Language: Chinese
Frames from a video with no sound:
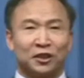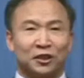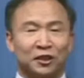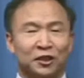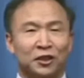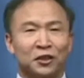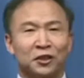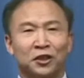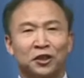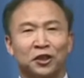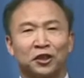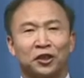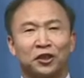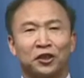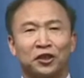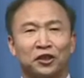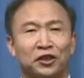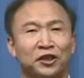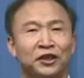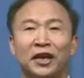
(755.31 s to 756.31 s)
真实
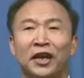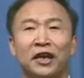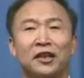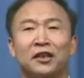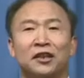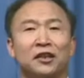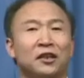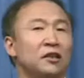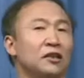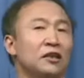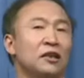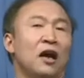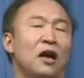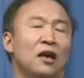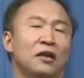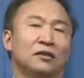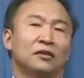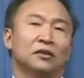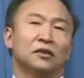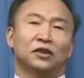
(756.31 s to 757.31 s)
可见的，
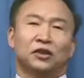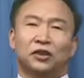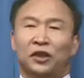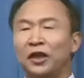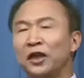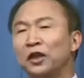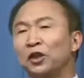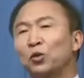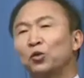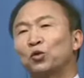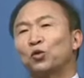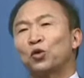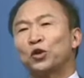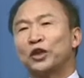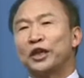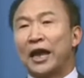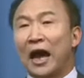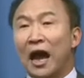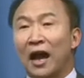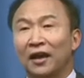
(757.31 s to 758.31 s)
那谁都容
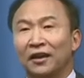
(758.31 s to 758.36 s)
易啊。